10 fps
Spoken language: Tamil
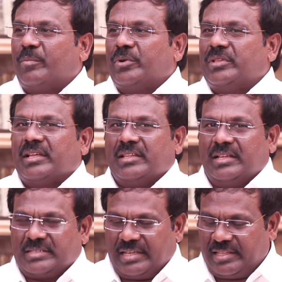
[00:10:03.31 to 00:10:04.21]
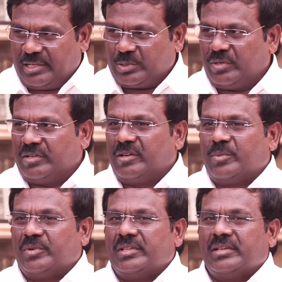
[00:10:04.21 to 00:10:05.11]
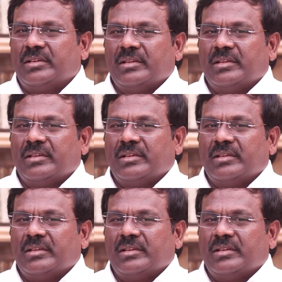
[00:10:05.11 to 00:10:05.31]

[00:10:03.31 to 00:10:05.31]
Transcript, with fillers: அப்பொழுது அந்த செய்தியை சொல்லுகின்ற பொழுது